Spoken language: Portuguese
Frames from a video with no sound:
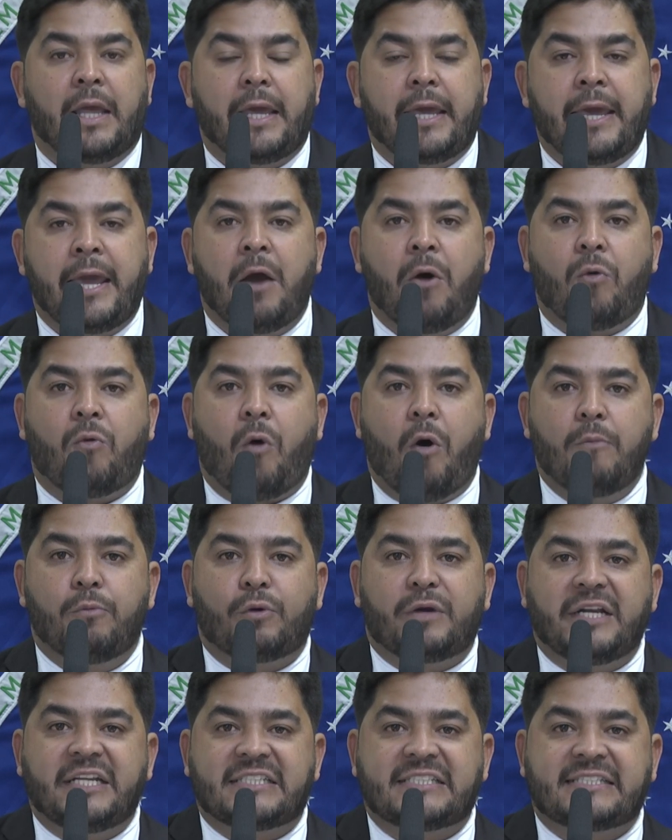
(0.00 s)
Eu, como
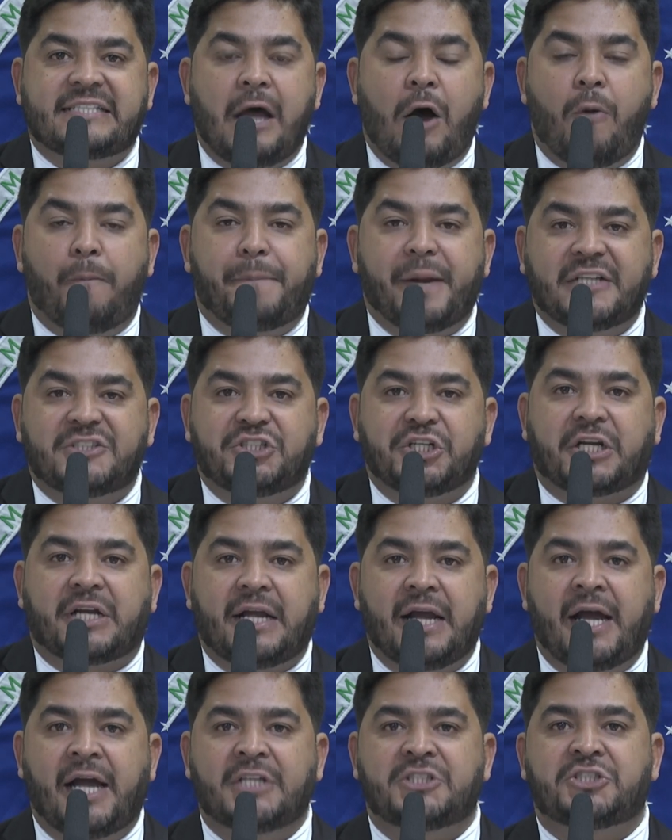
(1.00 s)
cristão
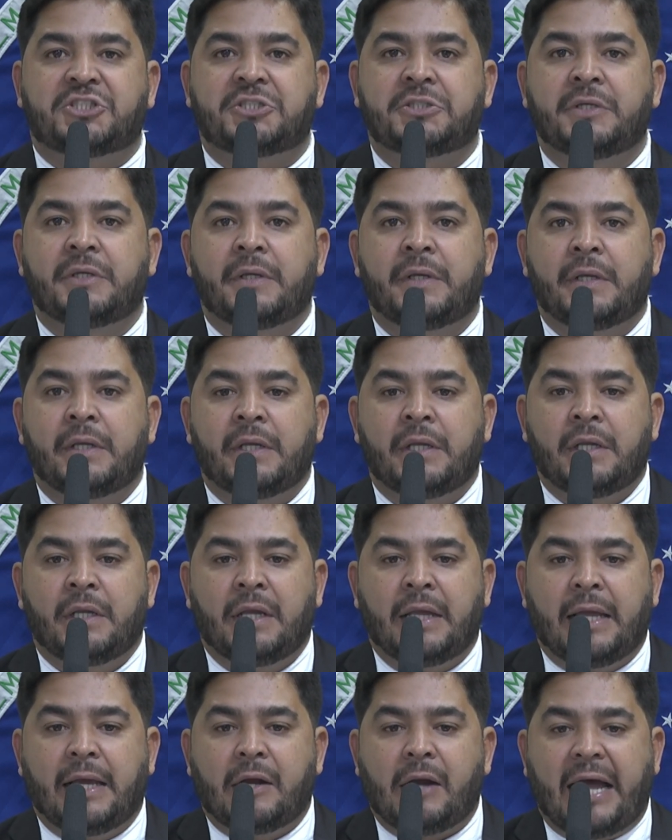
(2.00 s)
praticante,
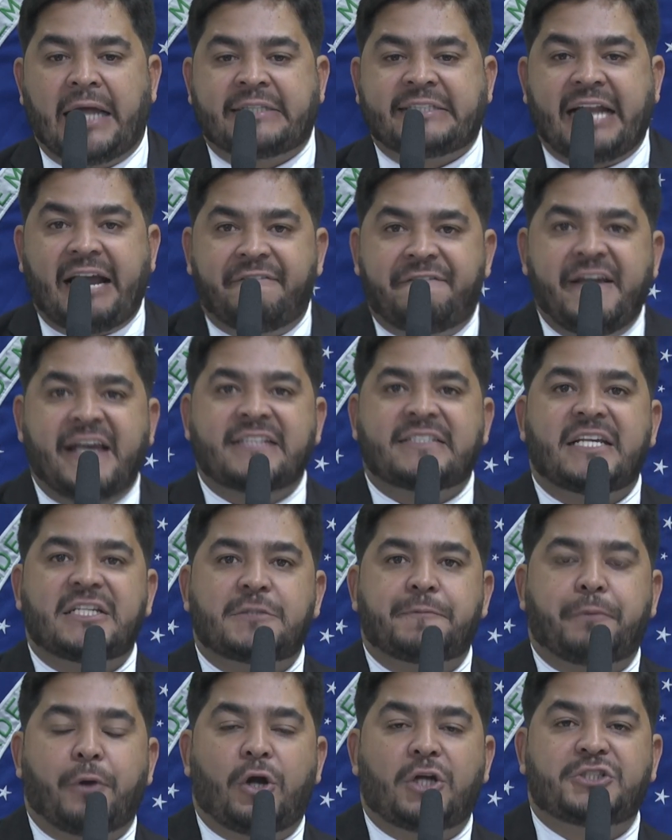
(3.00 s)
através
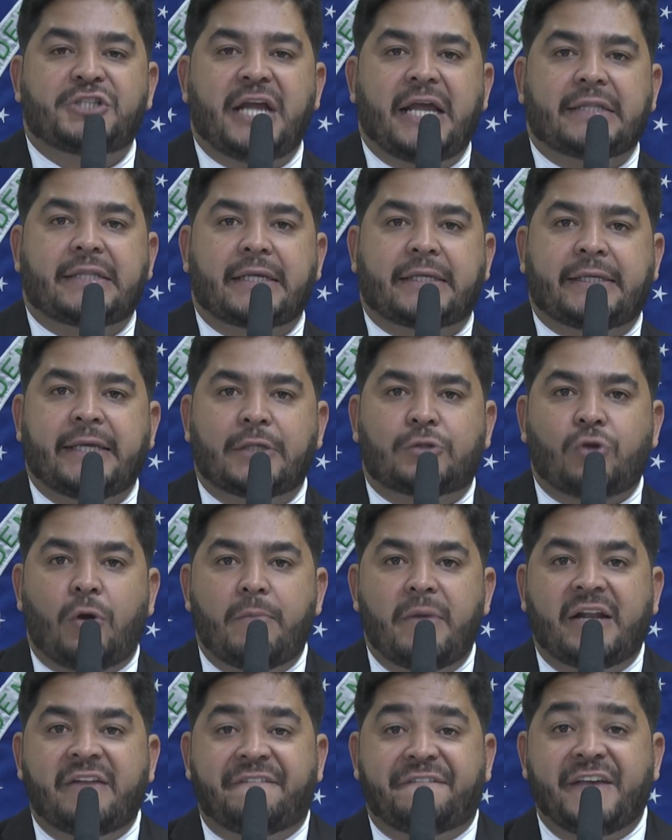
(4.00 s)
desse projeto aqui, estou
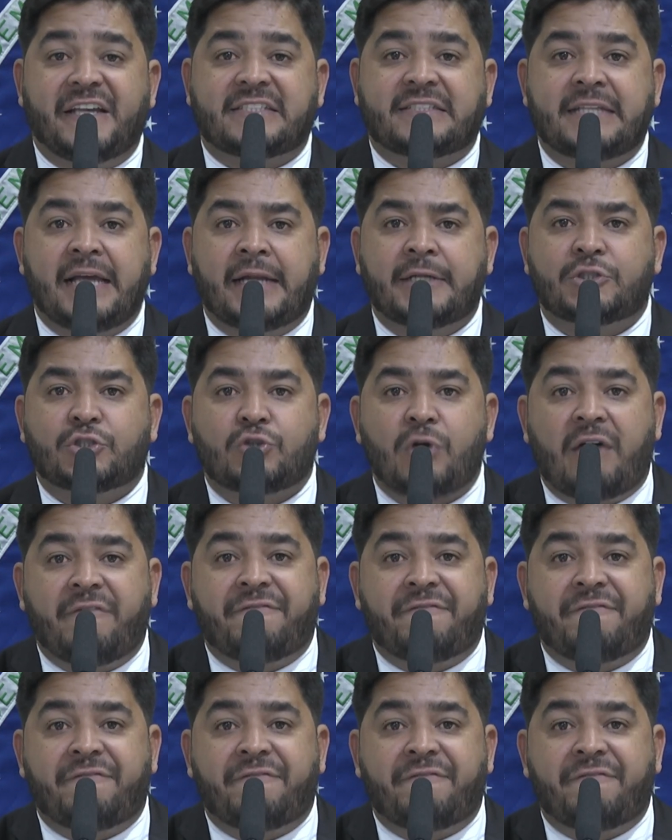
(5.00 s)
manifestando que sou a